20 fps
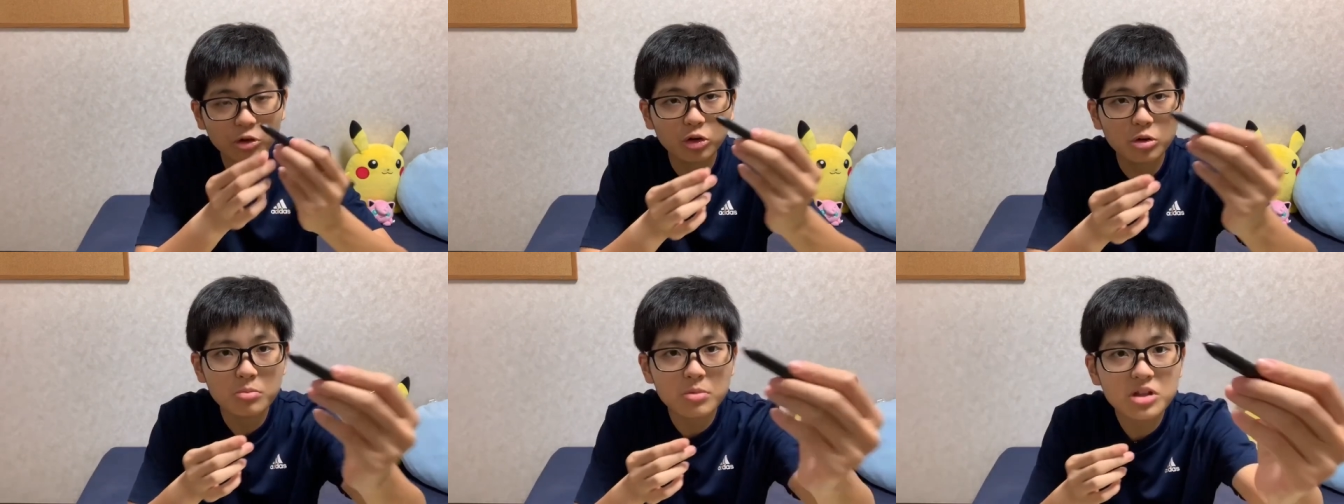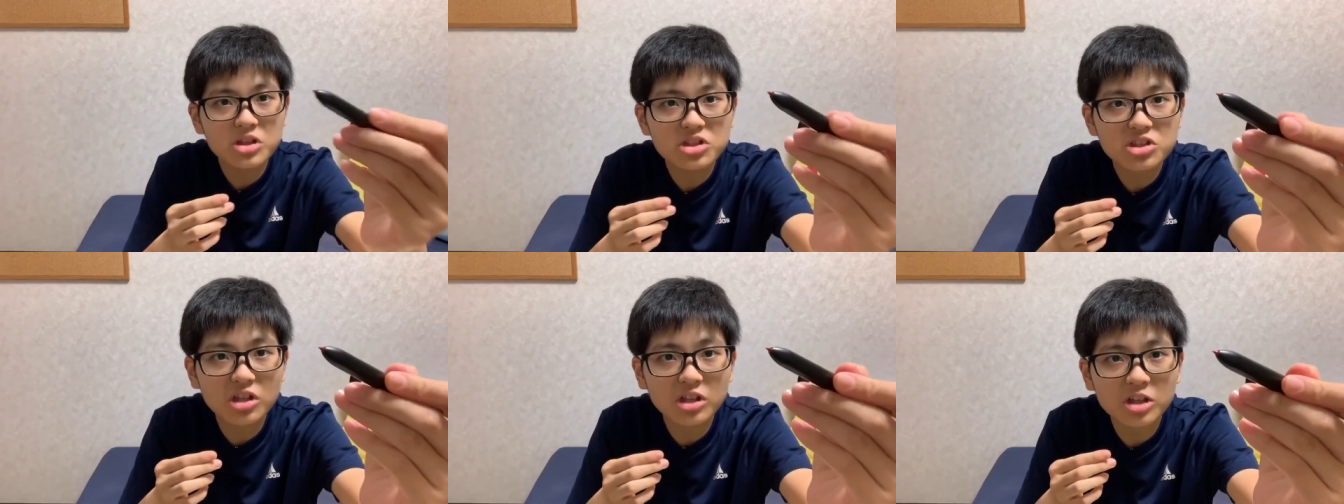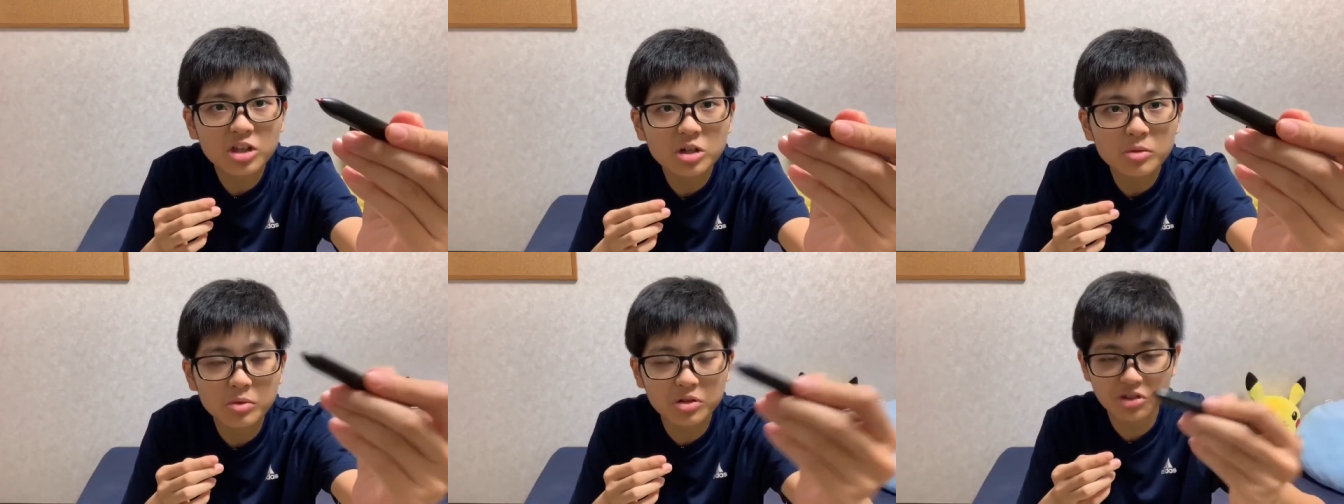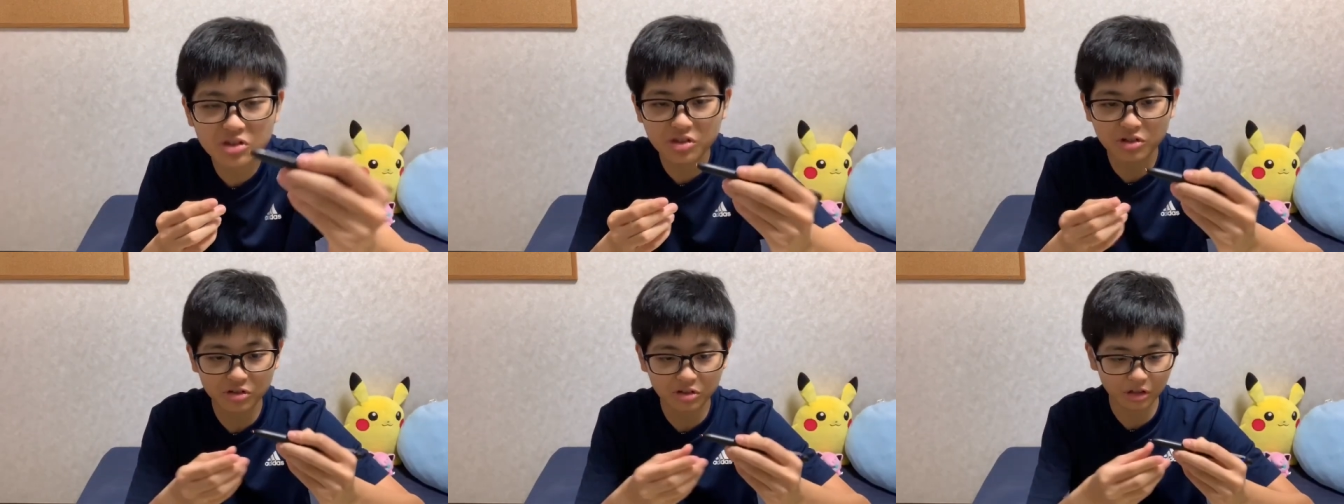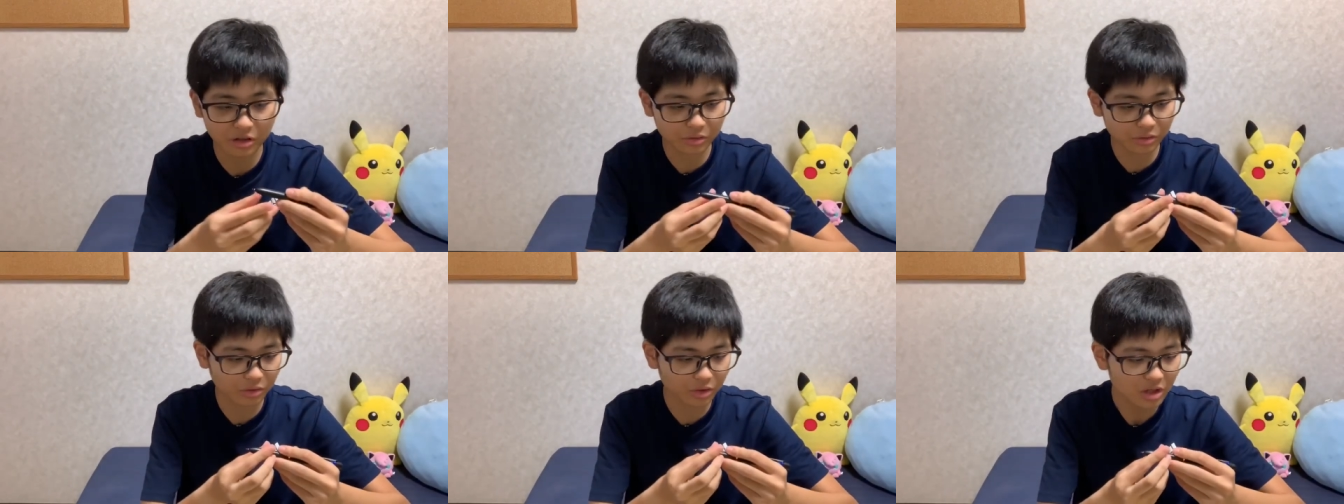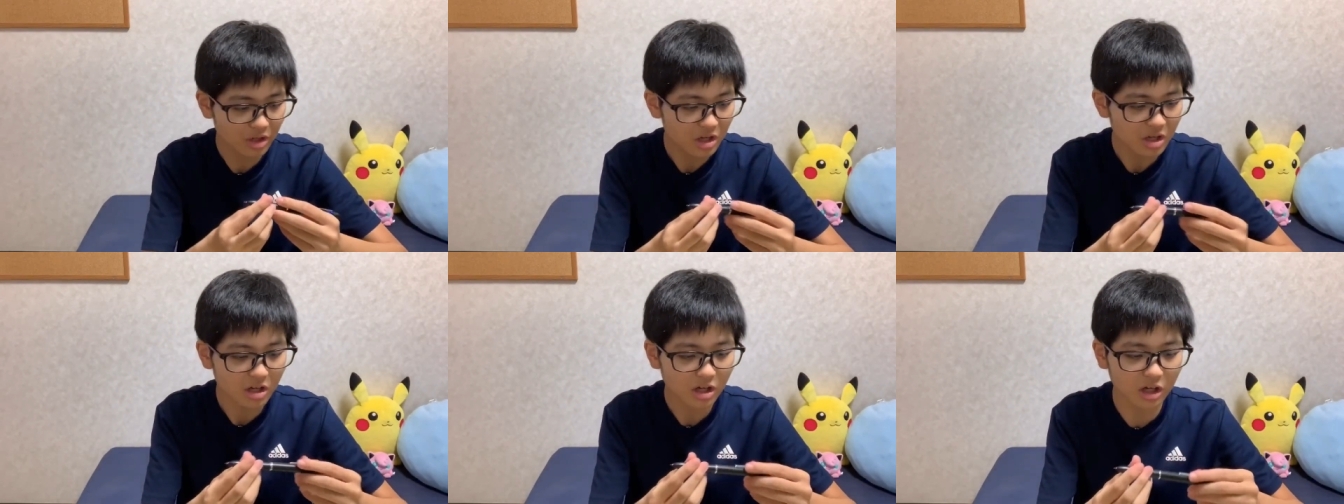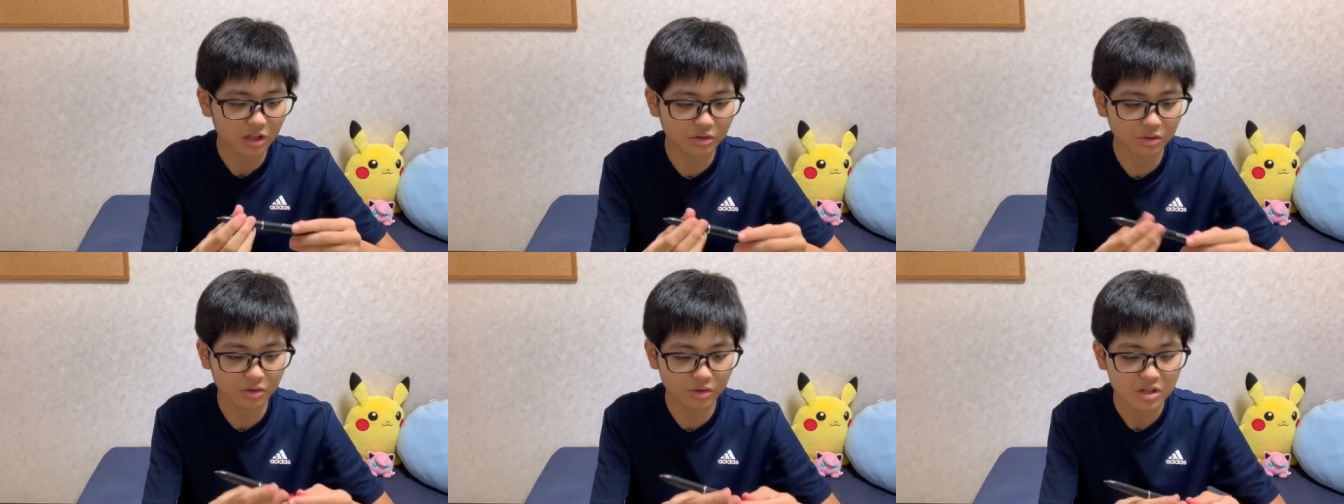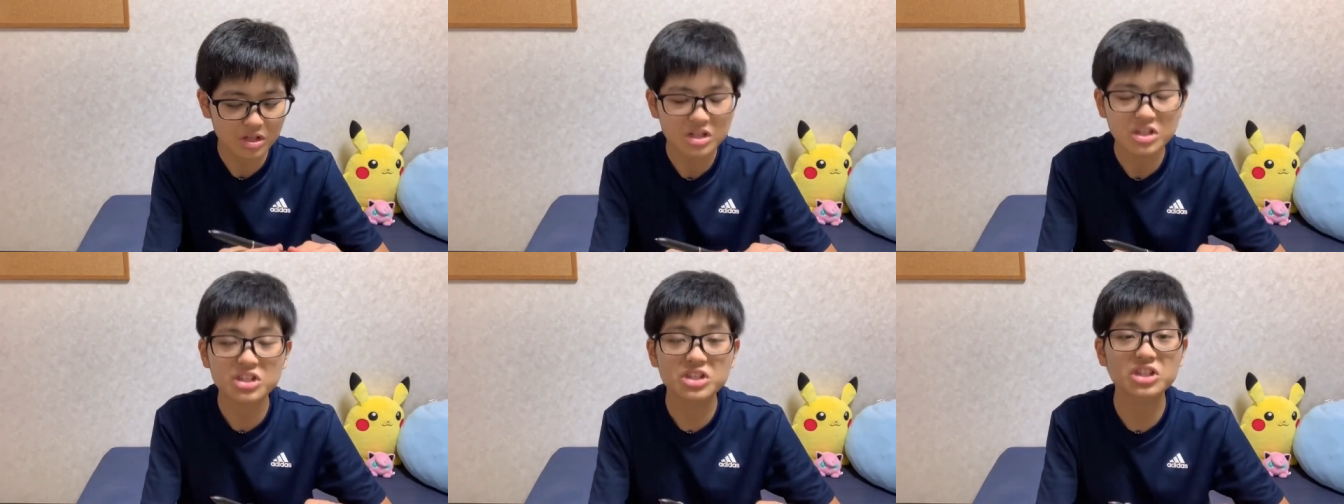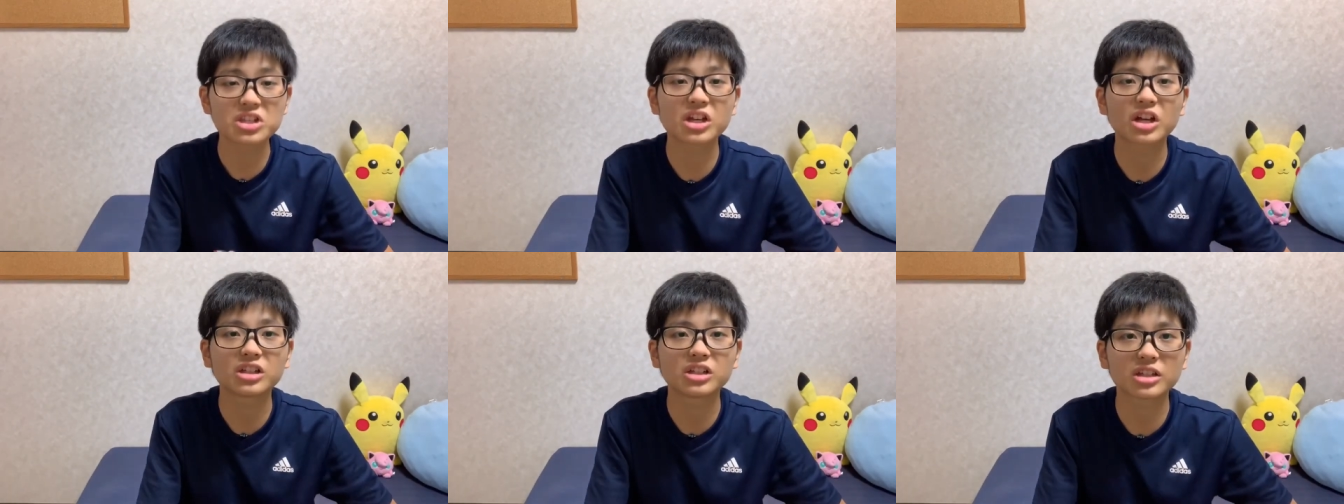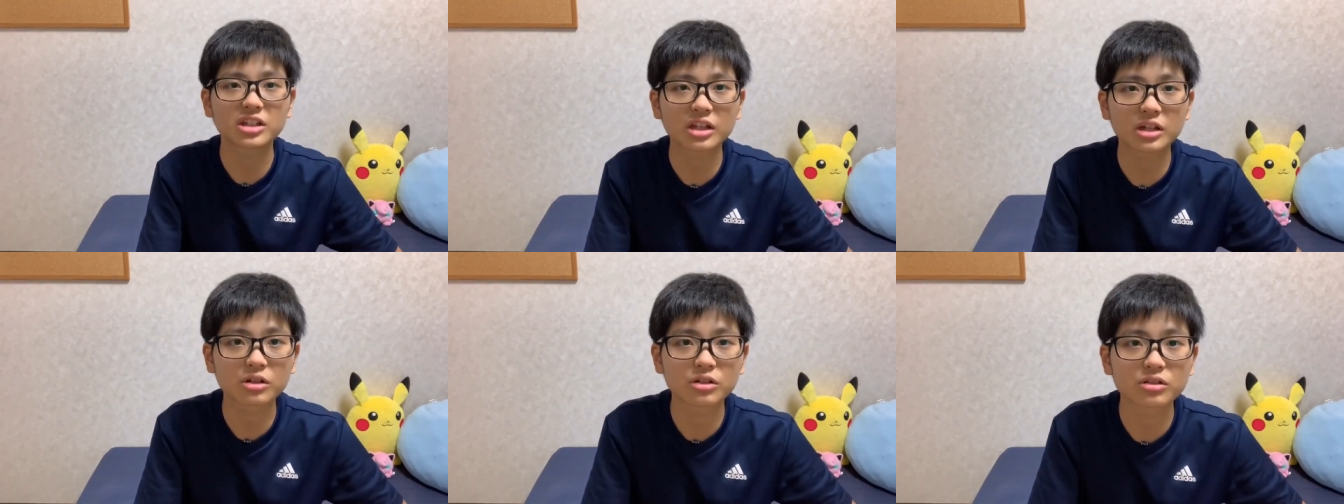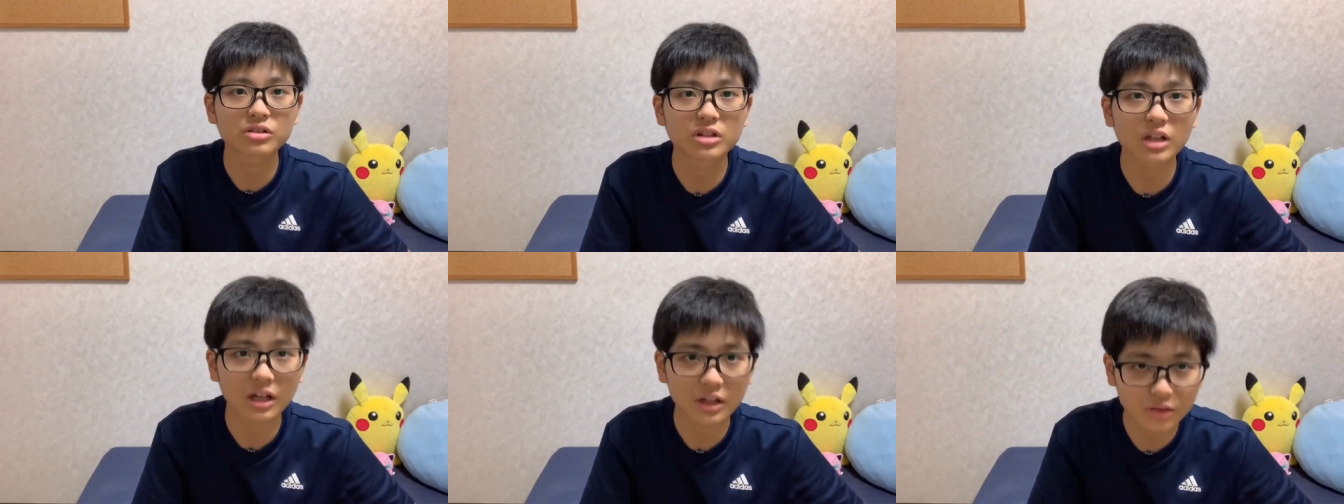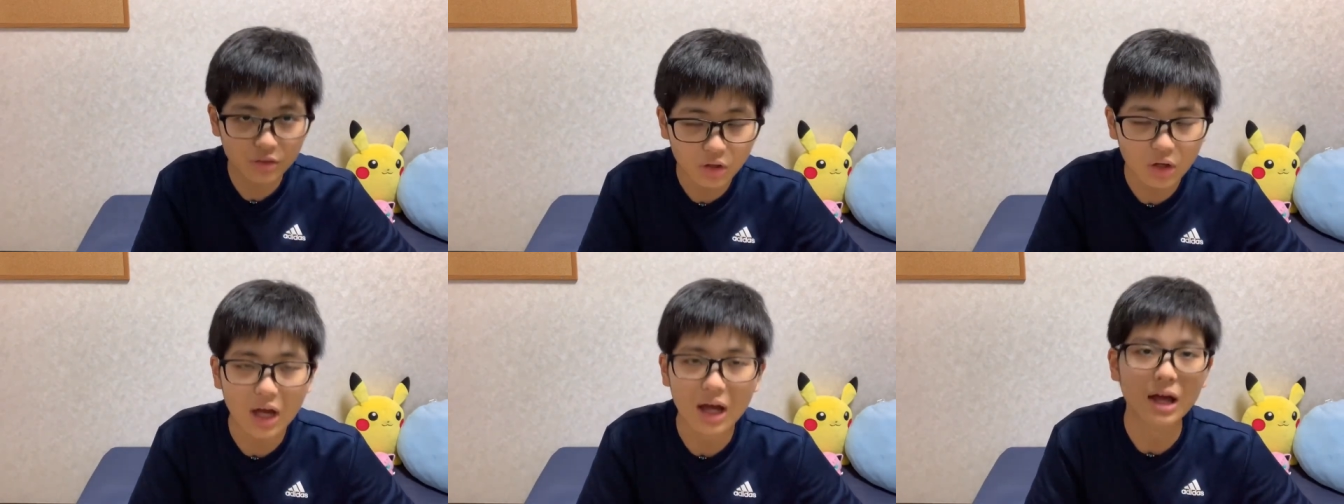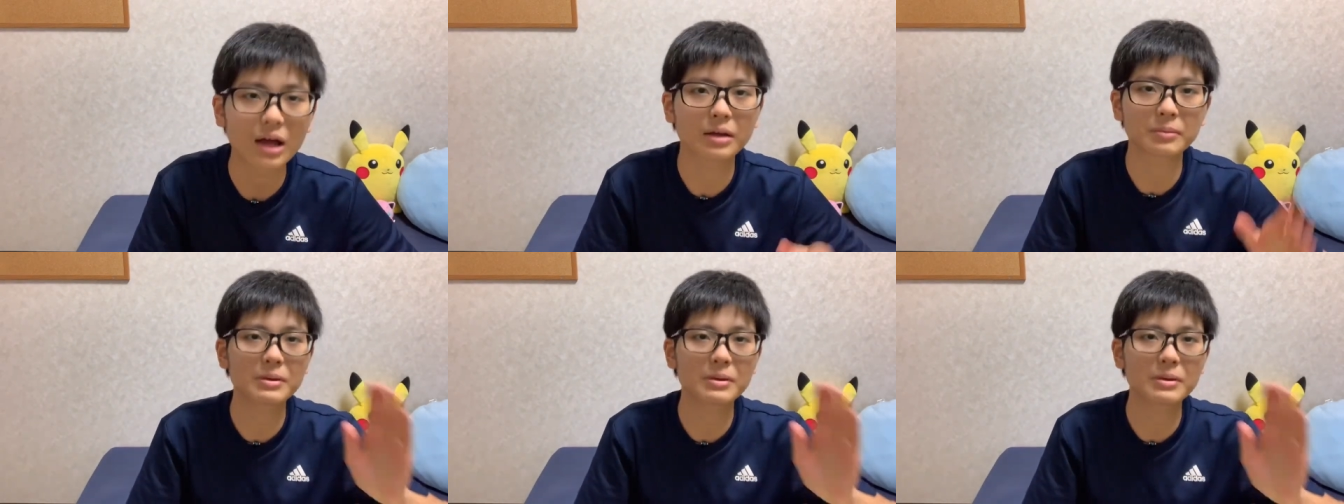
これめっちゃインク漏れしてるんだけど、あの、芯が出てくるんだけど、あ、